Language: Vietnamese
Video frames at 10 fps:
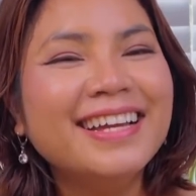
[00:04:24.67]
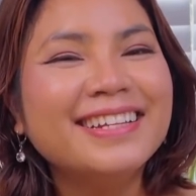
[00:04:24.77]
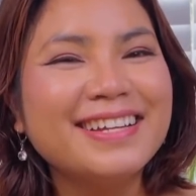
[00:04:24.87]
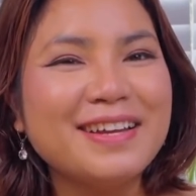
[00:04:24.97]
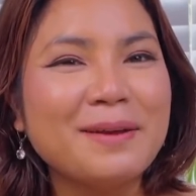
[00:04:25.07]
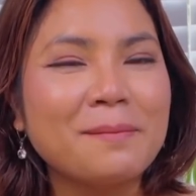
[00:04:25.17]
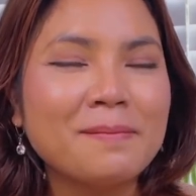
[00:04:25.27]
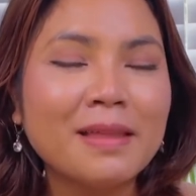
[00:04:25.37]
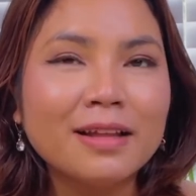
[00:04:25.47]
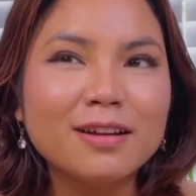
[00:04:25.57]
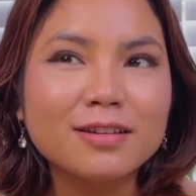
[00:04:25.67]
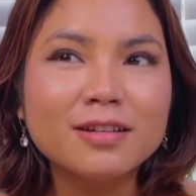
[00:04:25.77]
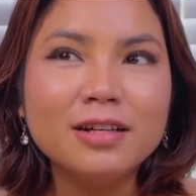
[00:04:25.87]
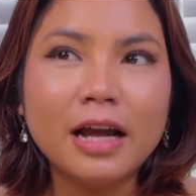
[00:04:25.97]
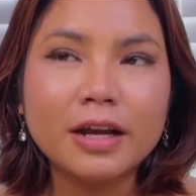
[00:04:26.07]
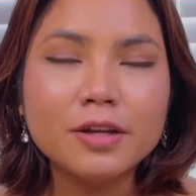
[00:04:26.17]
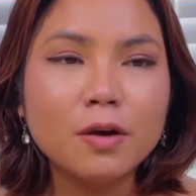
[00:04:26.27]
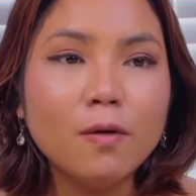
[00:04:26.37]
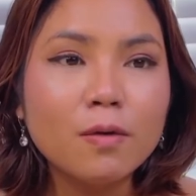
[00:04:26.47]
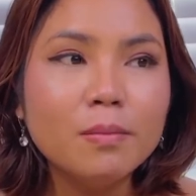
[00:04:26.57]
thì thật sự là cái
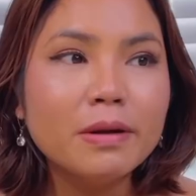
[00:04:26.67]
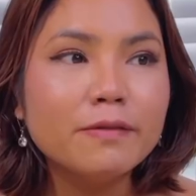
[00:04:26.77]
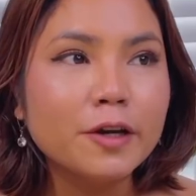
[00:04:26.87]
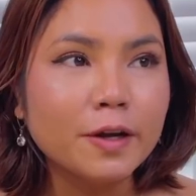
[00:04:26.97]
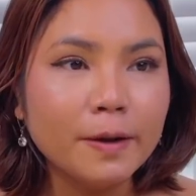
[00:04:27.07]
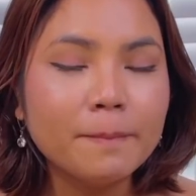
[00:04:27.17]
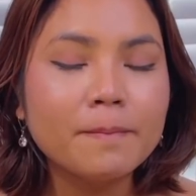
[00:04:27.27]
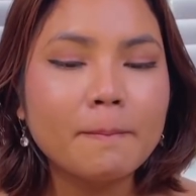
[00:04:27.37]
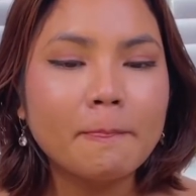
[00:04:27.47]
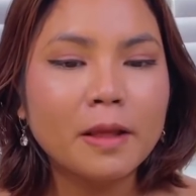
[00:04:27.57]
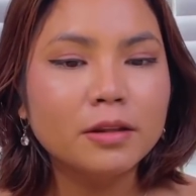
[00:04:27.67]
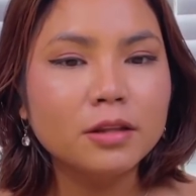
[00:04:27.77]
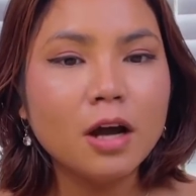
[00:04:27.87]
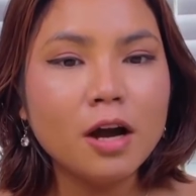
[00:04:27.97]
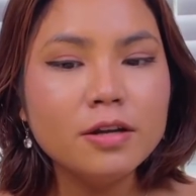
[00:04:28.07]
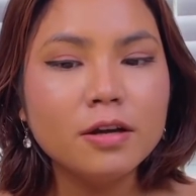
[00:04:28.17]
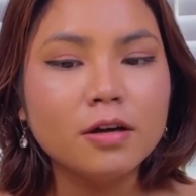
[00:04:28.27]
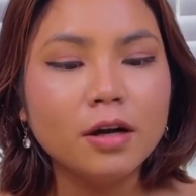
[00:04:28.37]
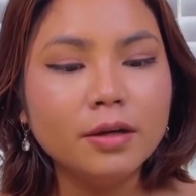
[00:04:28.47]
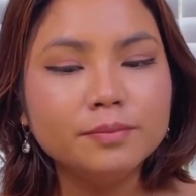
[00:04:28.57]
chỗ của Mary á đó
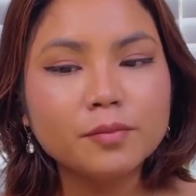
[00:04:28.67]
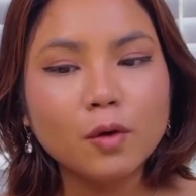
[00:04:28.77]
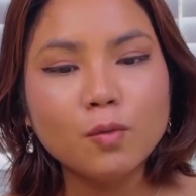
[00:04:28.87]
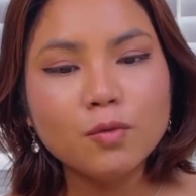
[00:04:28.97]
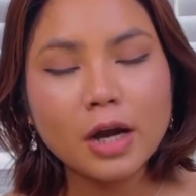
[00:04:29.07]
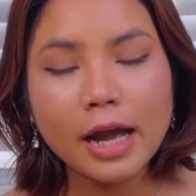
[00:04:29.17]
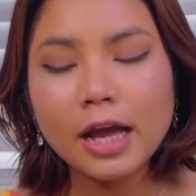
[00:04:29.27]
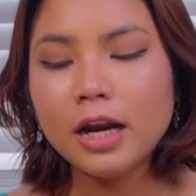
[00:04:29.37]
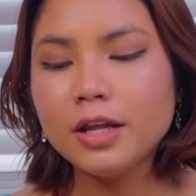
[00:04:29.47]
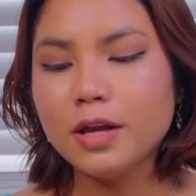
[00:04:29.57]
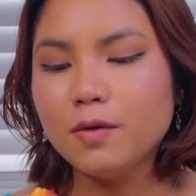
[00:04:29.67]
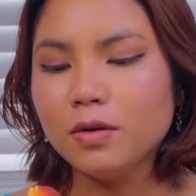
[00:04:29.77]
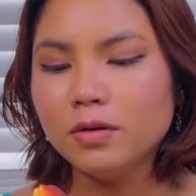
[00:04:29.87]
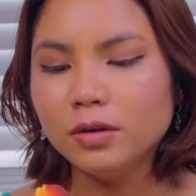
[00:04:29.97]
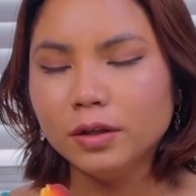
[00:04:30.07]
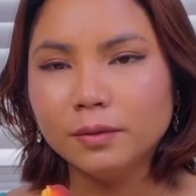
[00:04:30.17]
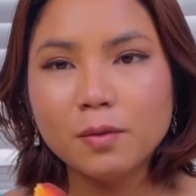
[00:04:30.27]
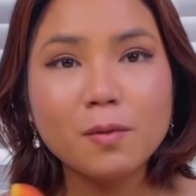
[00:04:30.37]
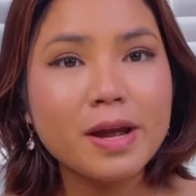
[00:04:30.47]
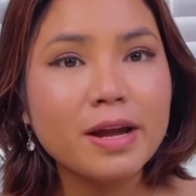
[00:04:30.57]
giờ á cũng khá là nhiều người
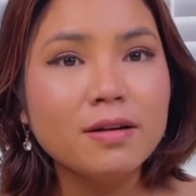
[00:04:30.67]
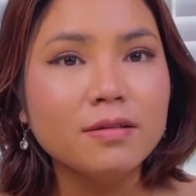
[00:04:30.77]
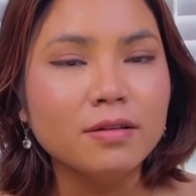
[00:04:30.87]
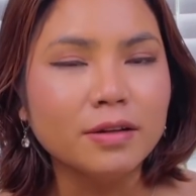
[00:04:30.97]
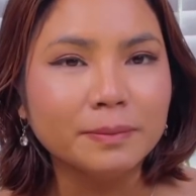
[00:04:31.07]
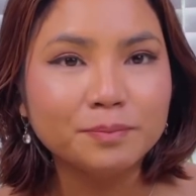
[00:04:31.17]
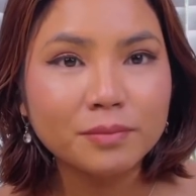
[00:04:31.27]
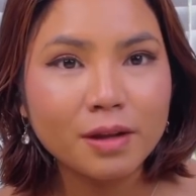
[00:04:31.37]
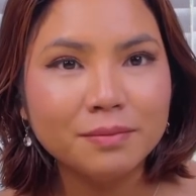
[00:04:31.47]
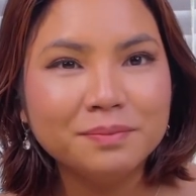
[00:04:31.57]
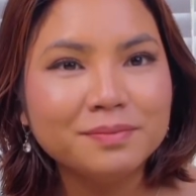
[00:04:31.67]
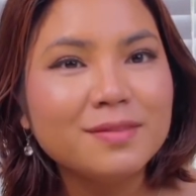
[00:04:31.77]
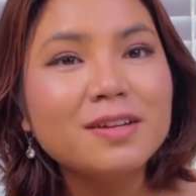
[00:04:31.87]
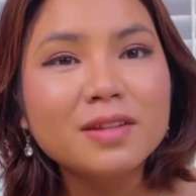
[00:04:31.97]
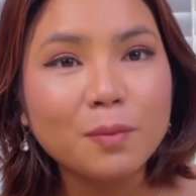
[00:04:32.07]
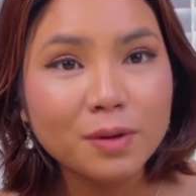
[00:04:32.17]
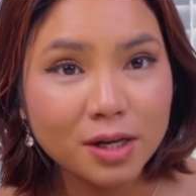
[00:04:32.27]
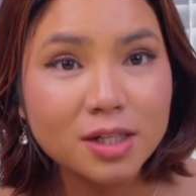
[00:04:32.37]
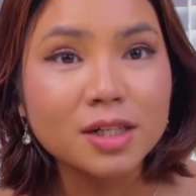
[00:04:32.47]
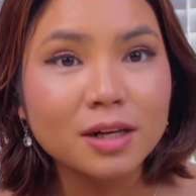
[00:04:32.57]
quen người dân tộc
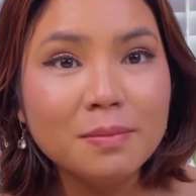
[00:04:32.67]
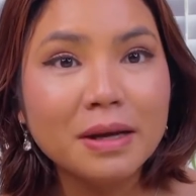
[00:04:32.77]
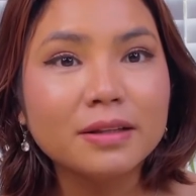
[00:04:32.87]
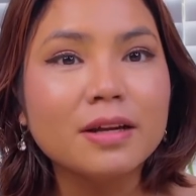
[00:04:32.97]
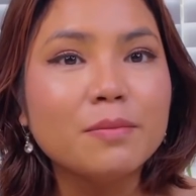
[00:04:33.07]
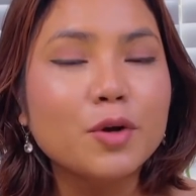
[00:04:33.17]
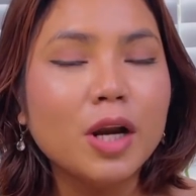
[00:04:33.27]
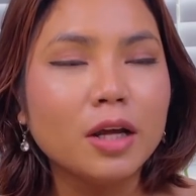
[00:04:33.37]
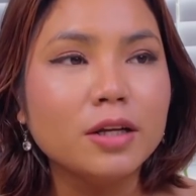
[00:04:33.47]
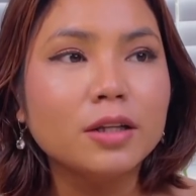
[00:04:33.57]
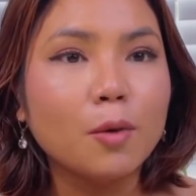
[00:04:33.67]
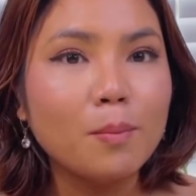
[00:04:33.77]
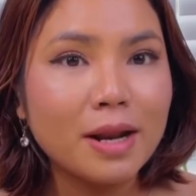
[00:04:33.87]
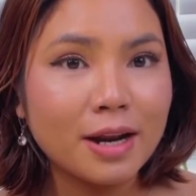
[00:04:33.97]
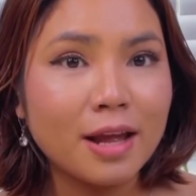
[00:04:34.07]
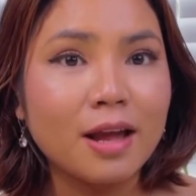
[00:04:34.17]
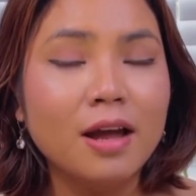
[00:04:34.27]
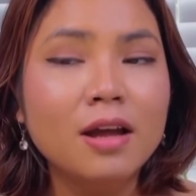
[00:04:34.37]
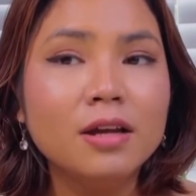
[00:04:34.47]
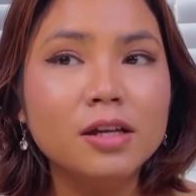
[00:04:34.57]
kinh các mà thì mới là dân tộc bana
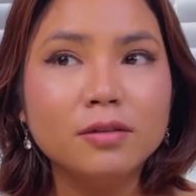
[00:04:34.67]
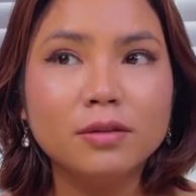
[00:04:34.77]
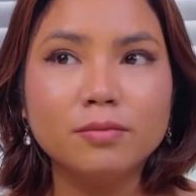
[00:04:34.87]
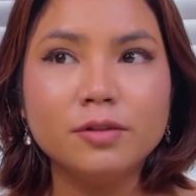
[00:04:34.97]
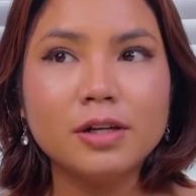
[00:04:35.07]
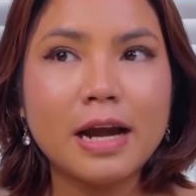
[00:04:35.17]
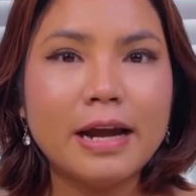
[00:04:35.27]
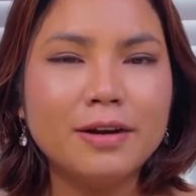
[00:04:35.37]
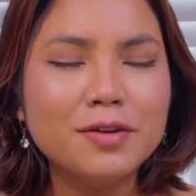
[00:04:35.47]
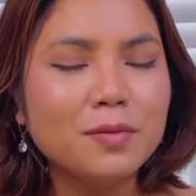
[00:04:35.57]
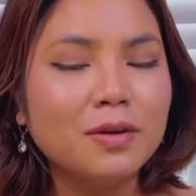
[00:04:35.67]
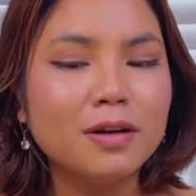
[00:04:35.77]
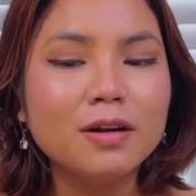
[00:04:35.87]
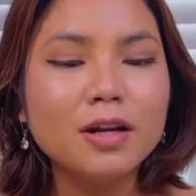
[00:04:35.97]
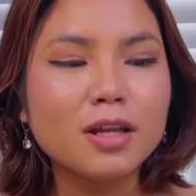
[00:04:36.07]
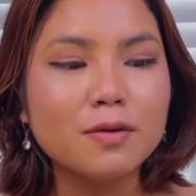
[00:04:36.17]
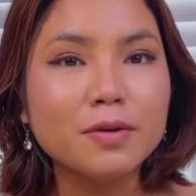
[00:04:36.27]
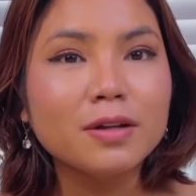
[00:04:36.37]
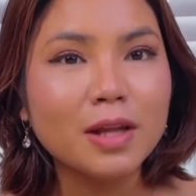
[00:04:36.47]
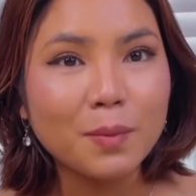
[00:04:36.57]
dân tộc trai nói chung là rất là nhiều
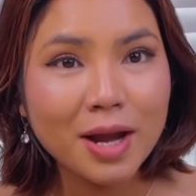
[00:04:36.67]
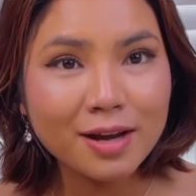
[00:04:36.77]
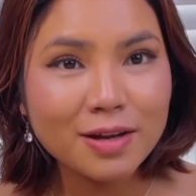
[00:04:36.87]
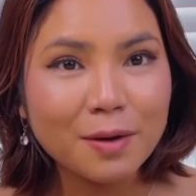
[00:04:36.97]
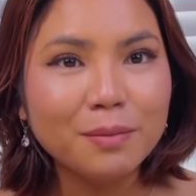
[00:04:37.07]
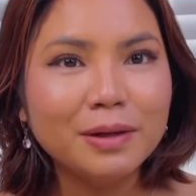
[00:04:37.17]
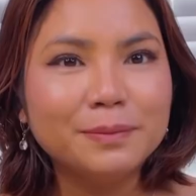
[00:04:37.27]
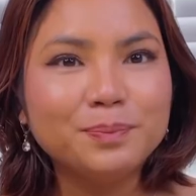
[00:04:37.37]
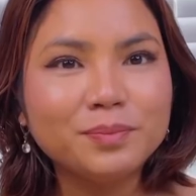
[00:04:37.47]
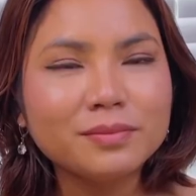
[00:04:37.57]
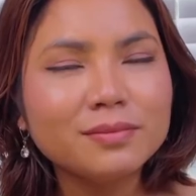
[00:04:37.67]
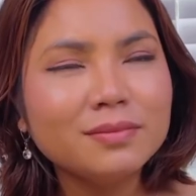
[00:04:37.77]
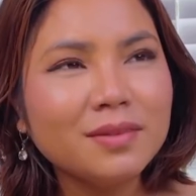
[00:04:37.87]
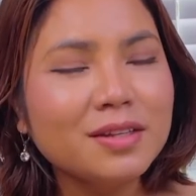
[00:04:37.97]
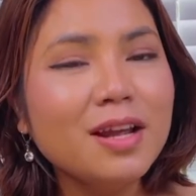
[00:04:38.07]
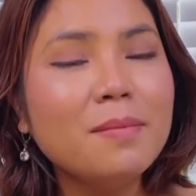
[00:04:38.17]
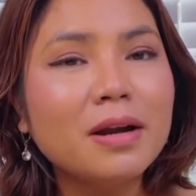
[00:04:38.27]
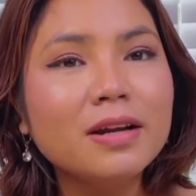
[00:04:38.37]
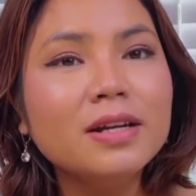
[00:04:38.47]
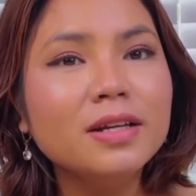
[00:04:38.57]
dân tộc khác nhau các bạn nhưng
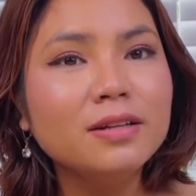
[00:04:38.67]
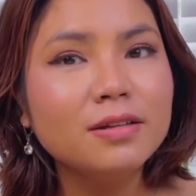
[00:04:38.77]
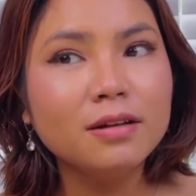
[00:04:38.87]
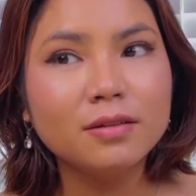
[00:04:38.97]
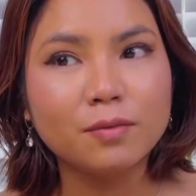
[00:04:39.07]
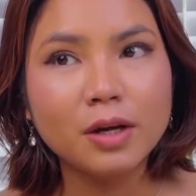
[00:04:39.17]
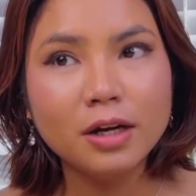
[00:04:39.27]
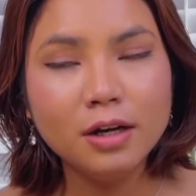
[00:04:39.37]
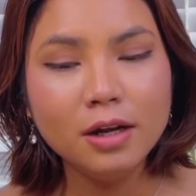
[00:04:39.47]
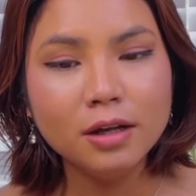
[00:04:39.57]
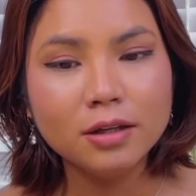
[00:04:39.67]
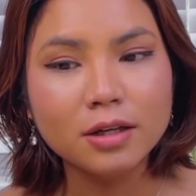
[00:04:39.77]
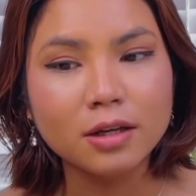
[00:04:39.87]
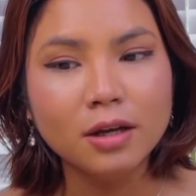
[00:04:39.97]
mà riêng dân tộc kinh á, thì